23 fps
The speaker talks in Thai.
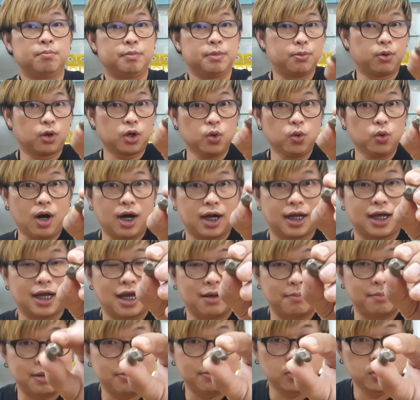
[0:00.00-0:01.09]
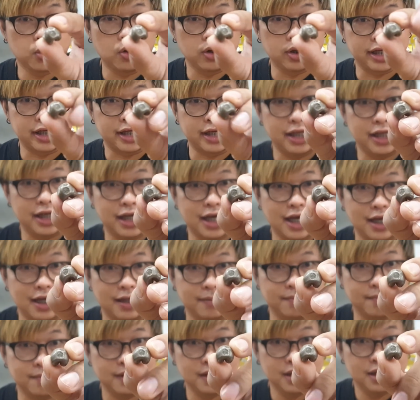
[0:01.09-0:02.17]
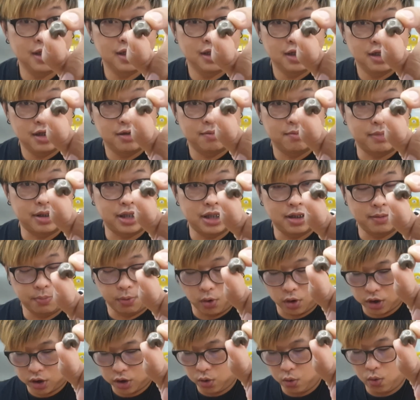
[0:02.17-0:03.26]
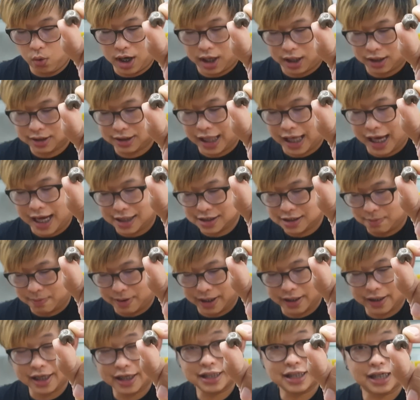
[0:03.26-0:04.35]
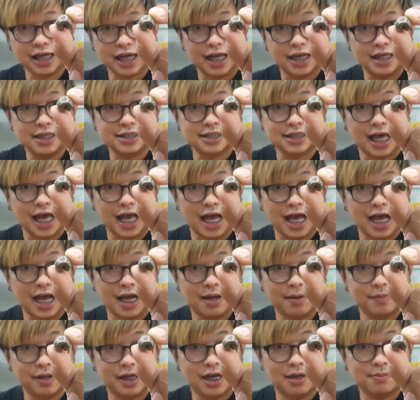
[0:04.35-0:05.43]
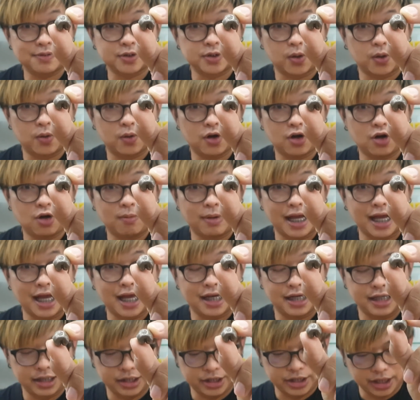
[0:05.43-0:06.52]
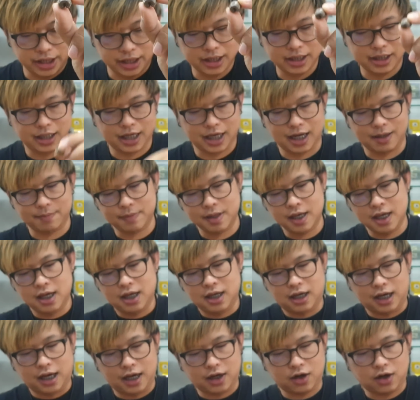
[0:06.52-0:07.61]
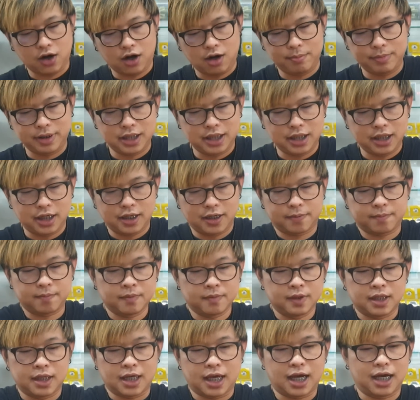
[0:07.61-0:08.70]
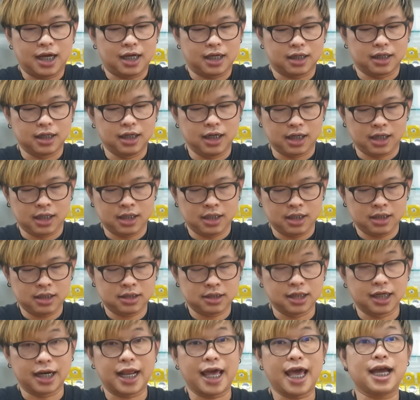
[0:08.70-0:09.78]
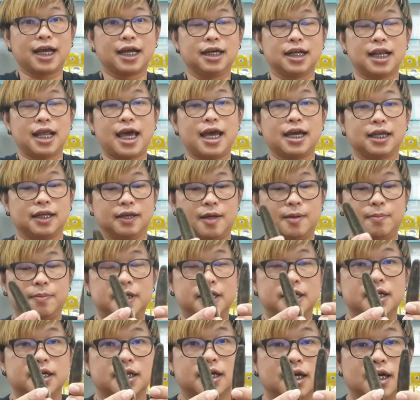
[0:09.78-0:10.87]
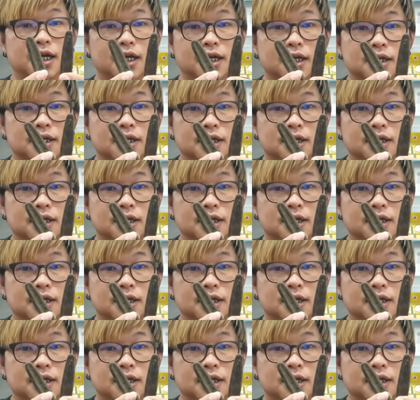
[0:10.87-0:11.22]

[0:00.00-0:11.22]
มีพดด้วงอ่ามีพดด้วงอย่างนี้นะฮะ มีพดด้วงตาสมัยรัชกาลที่สามนะครับส่งเข้ามาหนึ่งชิ้นนะครับแล้วก็มีเงินเงินแท่งเงินแท่งแบบนี้นะ